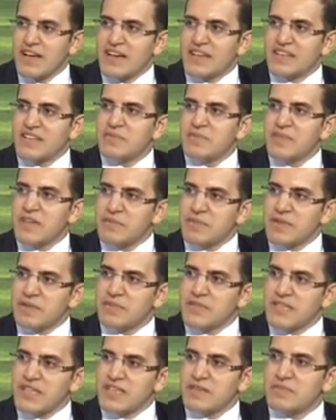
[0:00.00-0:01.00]
نبدا من
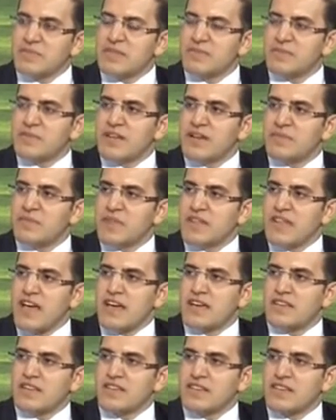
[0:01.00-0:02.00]
البدايه بتبدا من
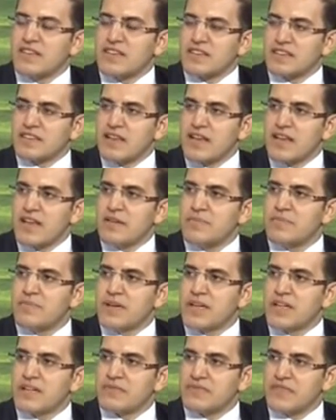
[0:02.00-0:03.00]
ناحيه الارتهاب
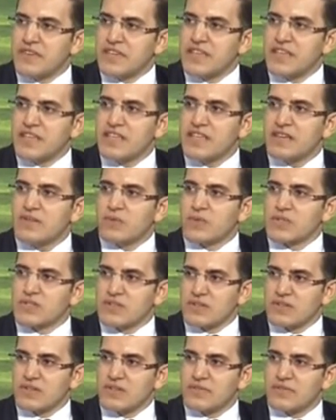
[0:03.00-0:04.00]
الفكري
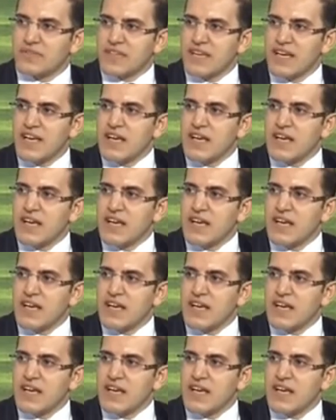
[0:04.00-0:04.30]
والثقافي